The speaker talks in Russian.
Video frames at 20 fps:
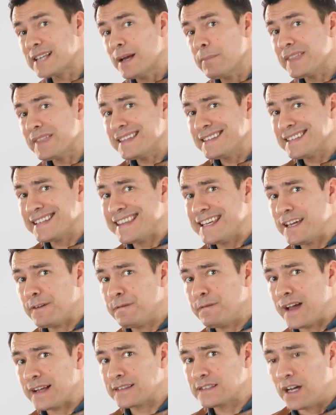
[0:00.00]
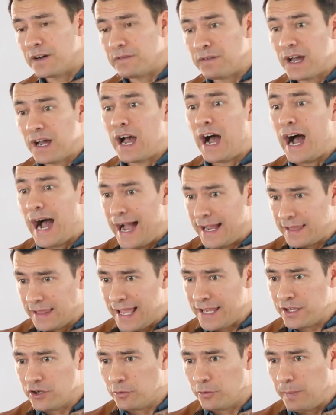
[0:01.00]
У тебя чертовски
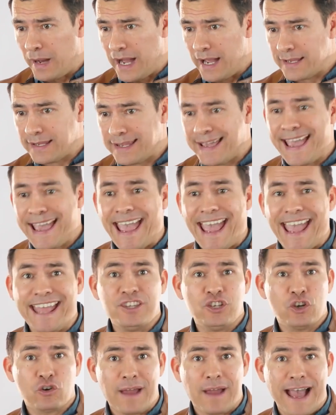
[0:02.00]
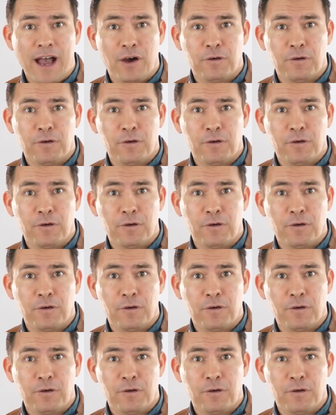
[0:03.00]
сексуальная одежда и мотоцикл.